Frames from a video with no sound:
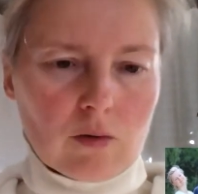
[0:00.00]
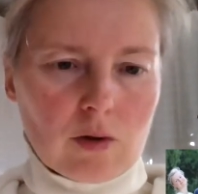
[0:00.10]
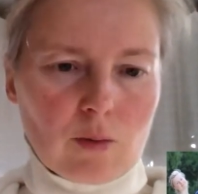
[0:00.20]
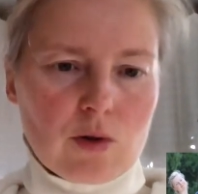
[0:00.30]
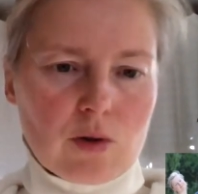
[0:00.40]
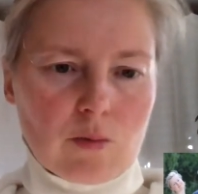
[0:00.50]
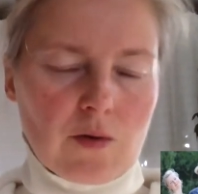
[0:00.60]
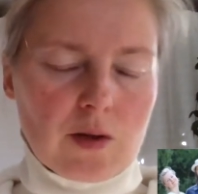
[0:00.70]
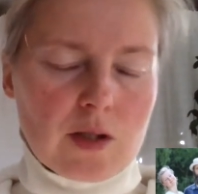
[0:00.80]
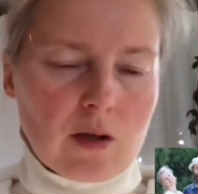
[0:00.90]
допустим,
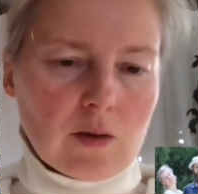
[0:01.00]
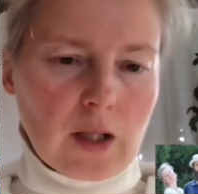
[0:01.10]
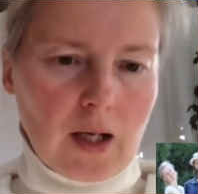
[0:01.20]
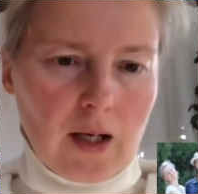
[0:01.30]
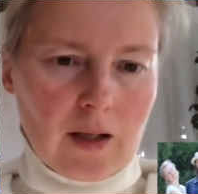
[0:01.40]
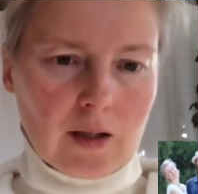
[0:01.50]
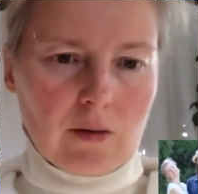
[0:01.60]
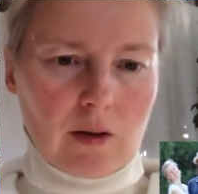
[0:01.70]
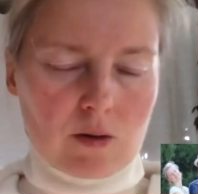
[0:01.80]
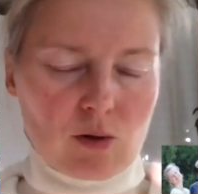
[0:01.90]
зафиксированный колени,
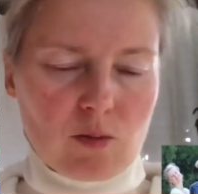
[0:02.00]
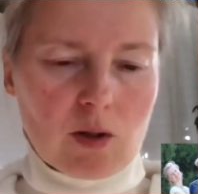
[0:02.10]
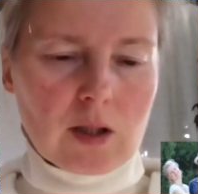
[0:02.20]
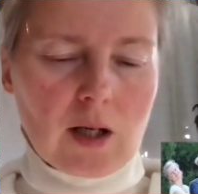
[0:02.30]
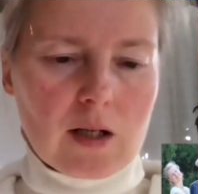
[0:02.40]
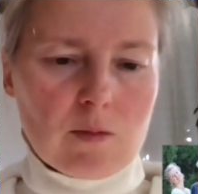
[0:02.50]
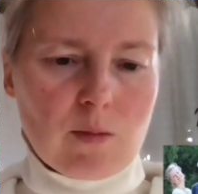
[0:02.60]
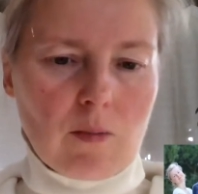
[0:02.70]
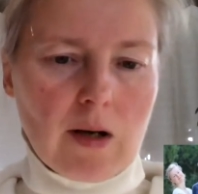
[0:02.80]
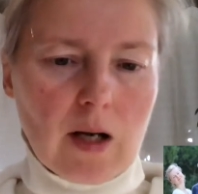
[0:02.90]
говорится, у тебя такая
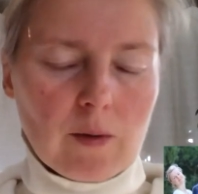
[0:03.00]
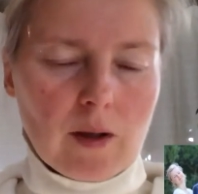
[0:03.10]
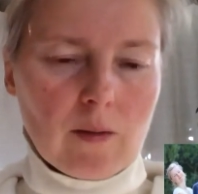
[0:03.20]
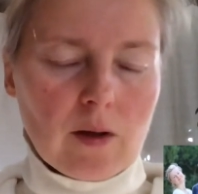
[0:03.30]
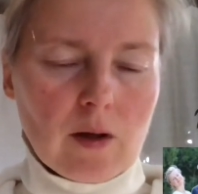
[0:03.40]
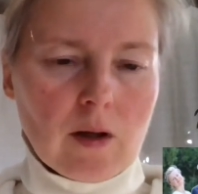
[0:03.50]
есть проблема.